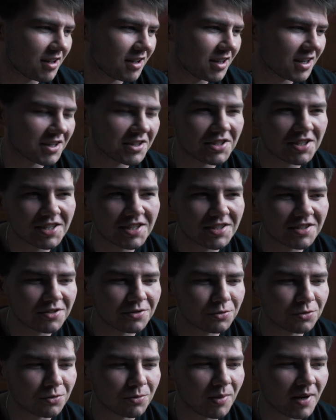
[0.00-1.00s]
jak się jest
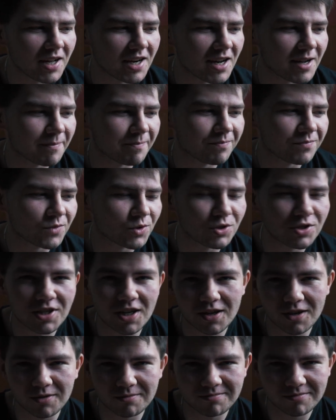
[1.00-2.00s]
youtuberem, to
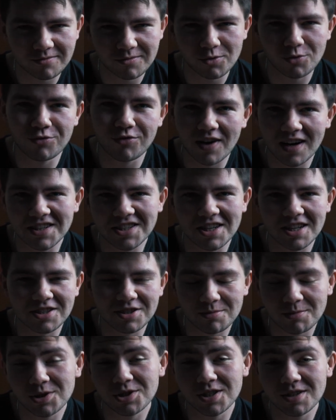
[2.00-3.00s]
się uważa,
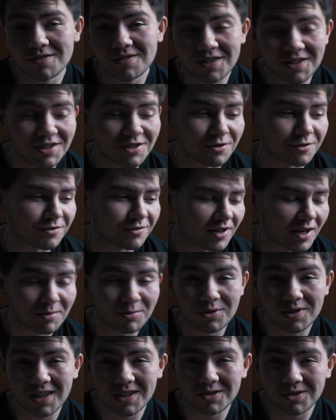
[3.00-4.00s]
że ma się widzów,
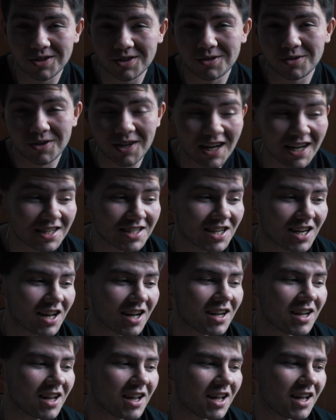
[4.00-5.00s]
albo tak to się
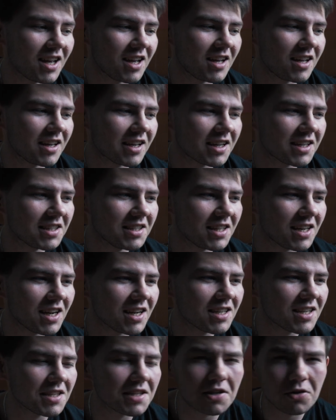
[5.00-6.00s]
określa. Ja
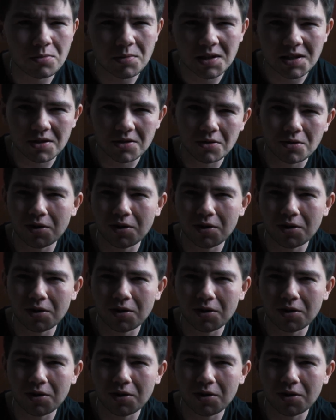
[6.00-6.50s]
generalnie nie lubię tego